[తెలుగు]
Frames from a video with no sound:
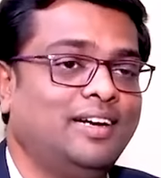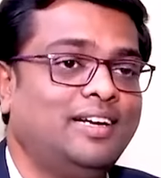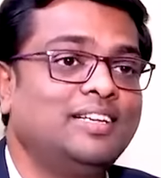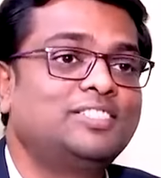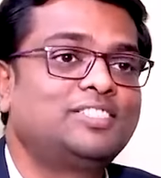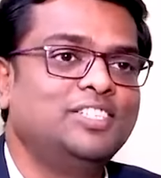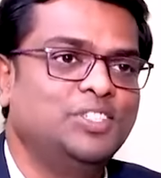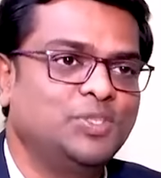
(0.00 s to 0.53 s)

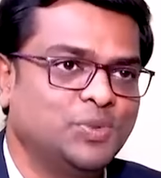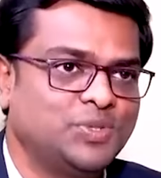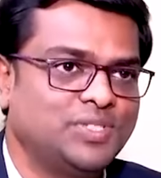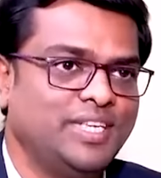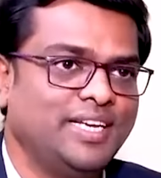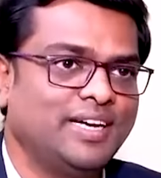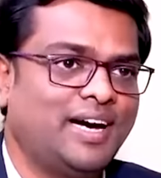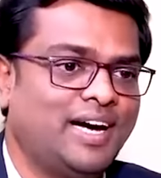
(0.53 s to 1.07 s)
రిటర్న్స్ని
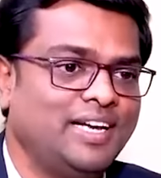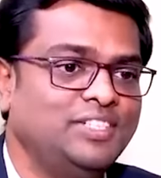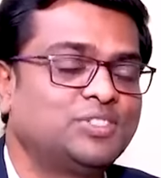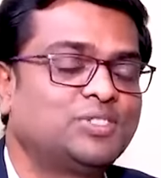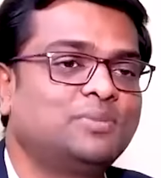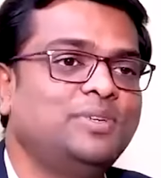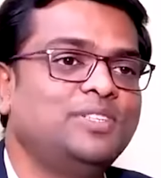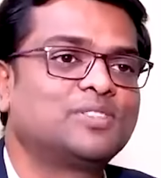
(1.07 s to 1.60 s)
చూసి ఆ
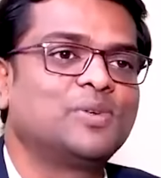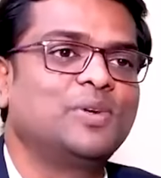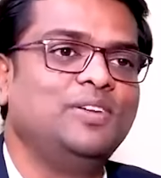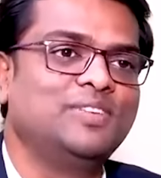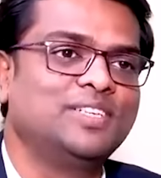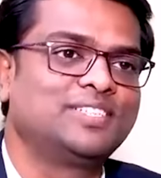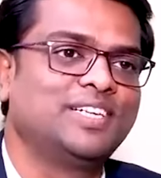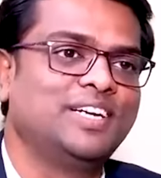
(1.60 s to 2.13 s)
ఇన్స్ట్రుమెంట్స్లో
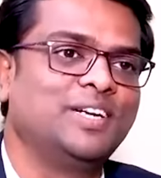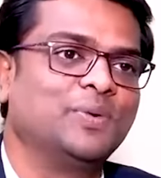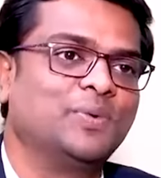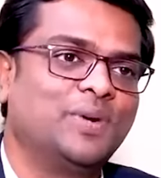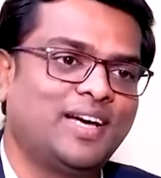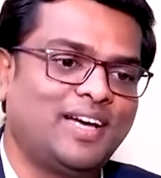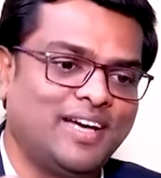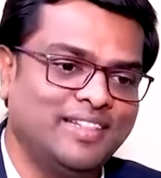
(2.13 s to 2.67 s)
ఇన్వెస్ట్ చేయడం
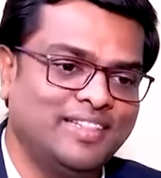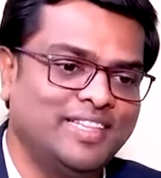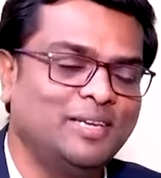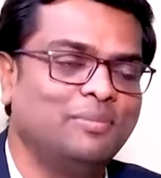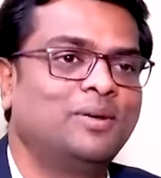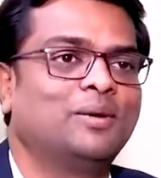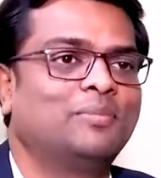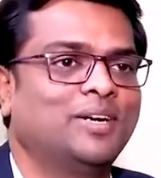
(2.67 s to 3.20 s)
కూడా
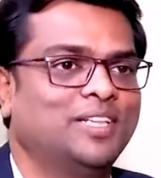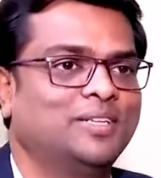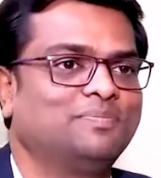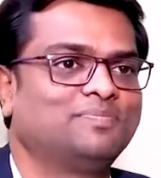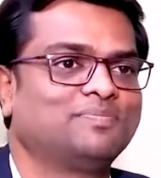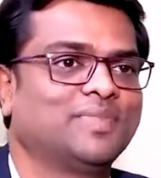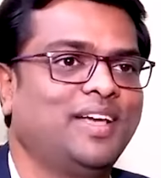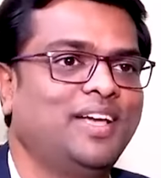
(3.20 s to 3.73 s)
అంతే ప్రమాదం
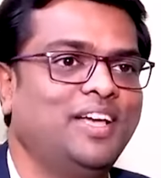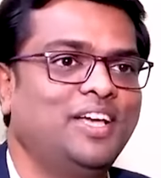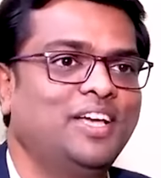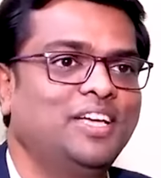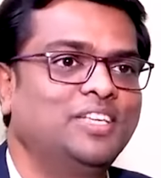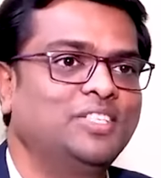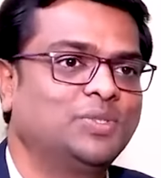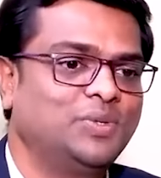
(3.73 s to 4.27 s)
hmm.
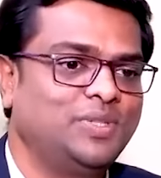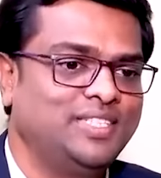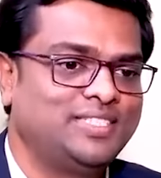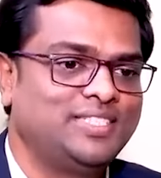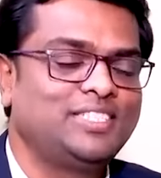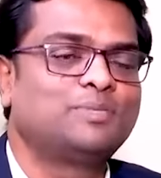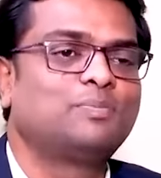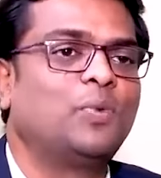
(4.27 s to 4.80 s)
సో
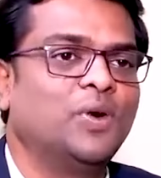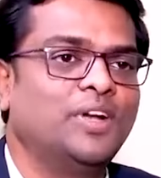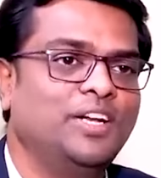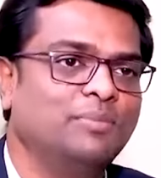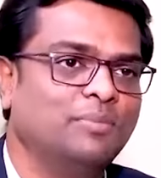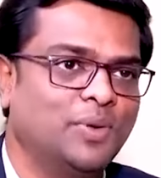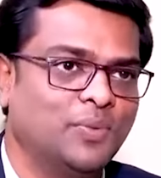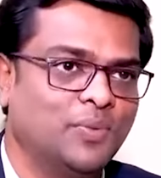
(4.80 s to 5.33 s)
దిస్ ఈస్
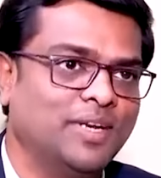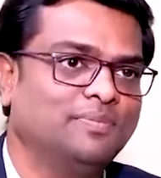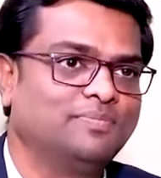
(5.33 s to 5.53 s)
పాయింట్ నెంబర్